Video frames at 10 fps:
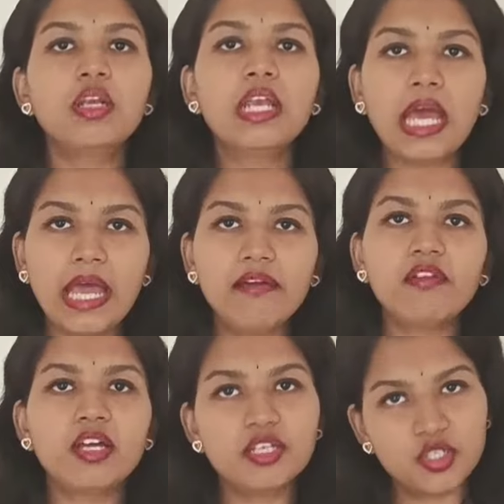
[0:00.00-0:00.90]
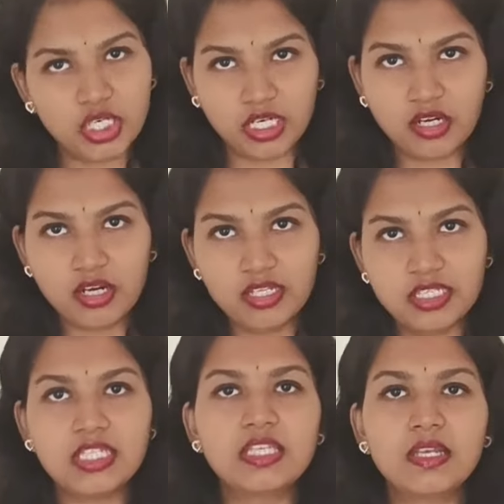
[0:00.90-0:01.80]
ஒன் ஆவலான்
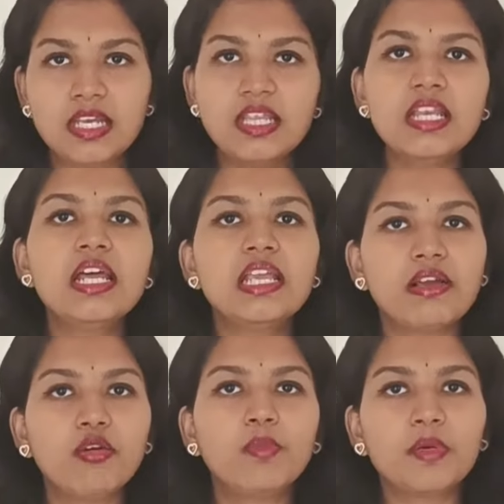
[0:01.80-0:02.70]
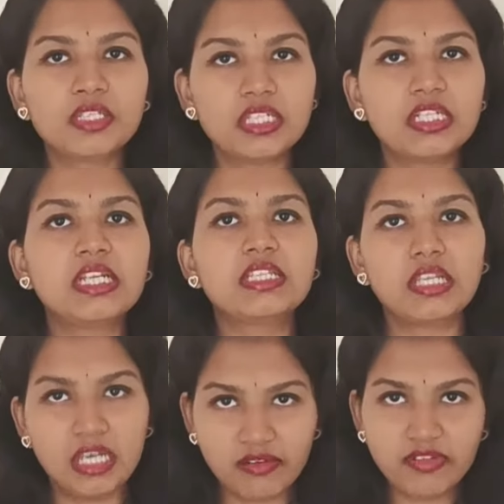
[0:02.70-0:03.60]
டெக்னாலஜிஸ் இதில் எவ்வளோ பர்சன்டேஜ்
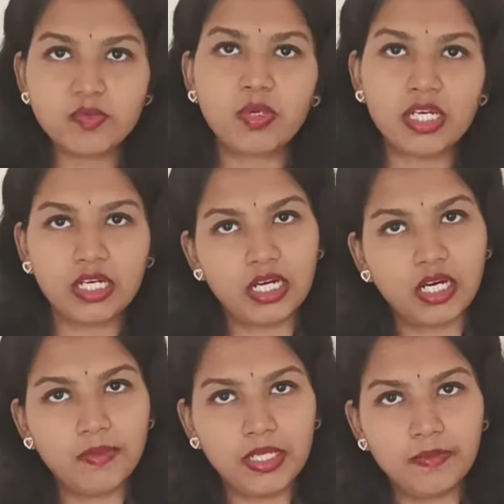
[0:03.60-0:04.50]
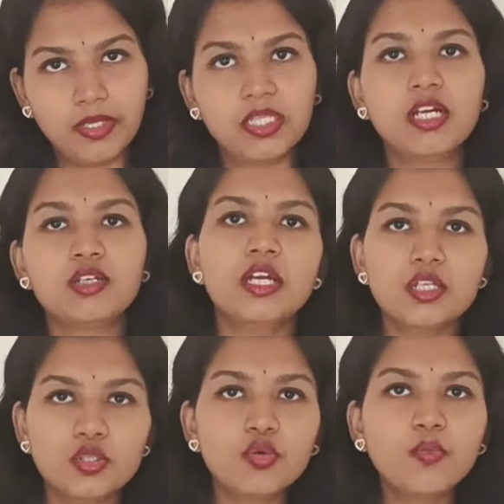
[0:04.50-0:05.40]
இன்வெஸ்ட் பண்ணியிருக்காங்க அப்படின்னு பார்த்தா
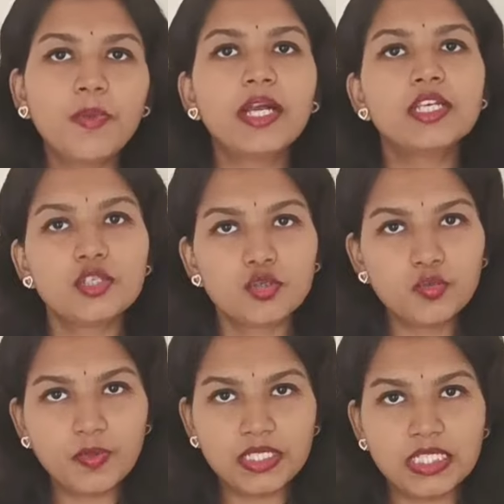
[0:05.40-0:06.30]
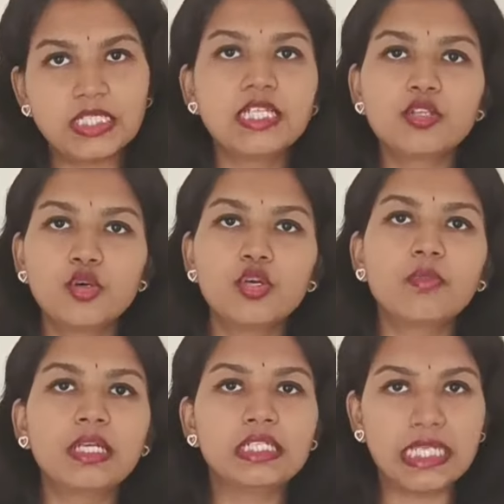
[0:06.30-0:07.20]
டூ பாயிண்ட் டூ பர்சன்டேஜ்
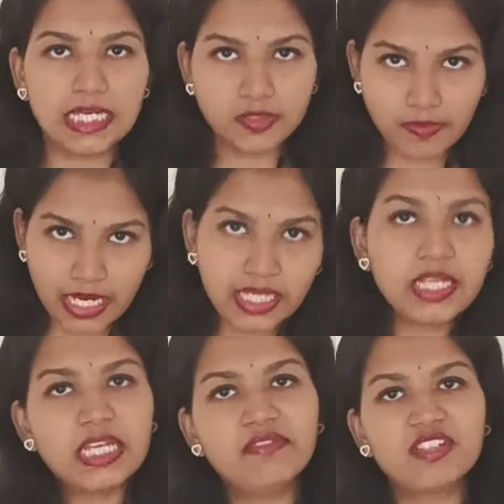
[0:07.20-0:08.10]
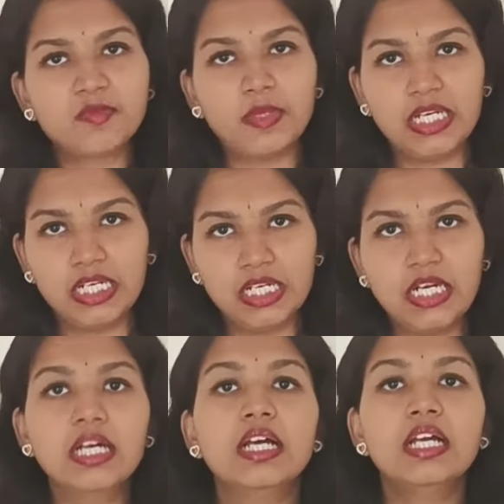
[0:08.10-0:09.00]
கோல்ட்மேன் சாக்ஸ் பேங்க் இன்வெஸ்ட்
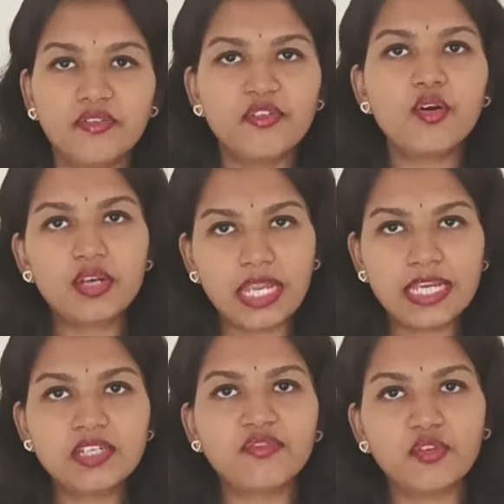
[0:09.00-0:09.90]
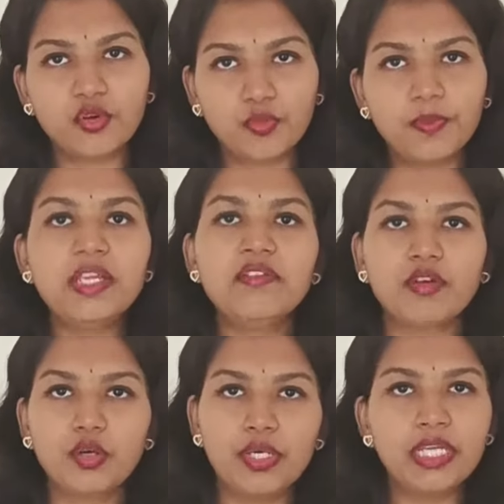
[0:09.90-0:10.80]
பண்ணியிருக்காங்க ஃபோர் எயிட்டி ஃபோர் ருபி
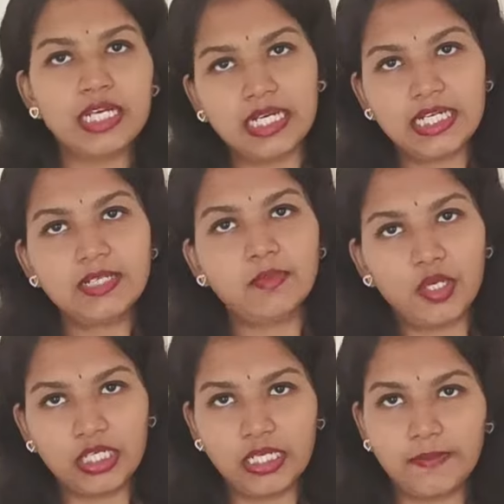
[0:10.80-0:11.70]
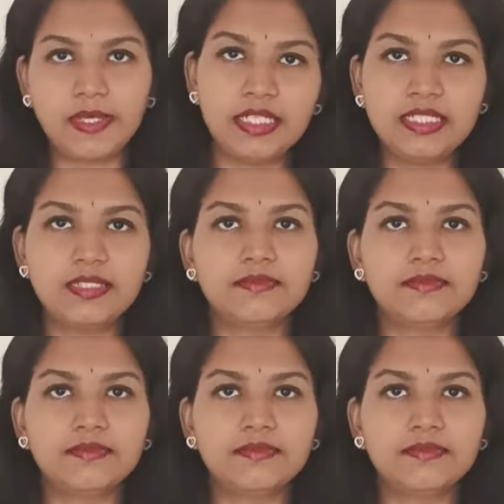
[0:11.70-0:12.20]
இவங்களுடைய கரண்ட் மார்க்கெட் ப்ரைஸ்